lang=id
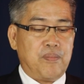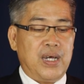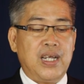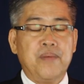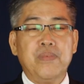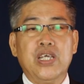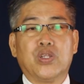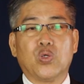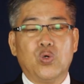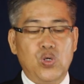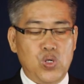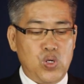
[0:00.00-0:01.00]
Malam
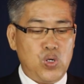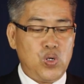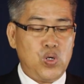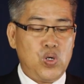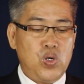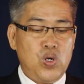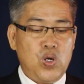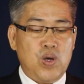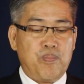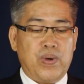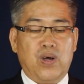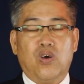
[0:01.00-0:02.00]
itu,
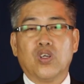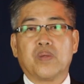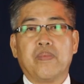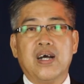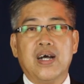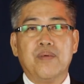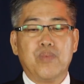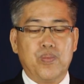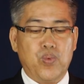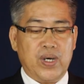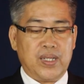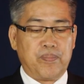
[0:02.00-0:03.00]
pengkhotbah
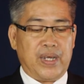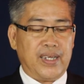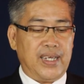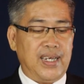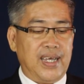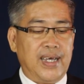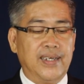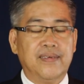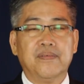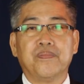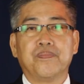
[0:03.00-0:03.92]
membuat panggilan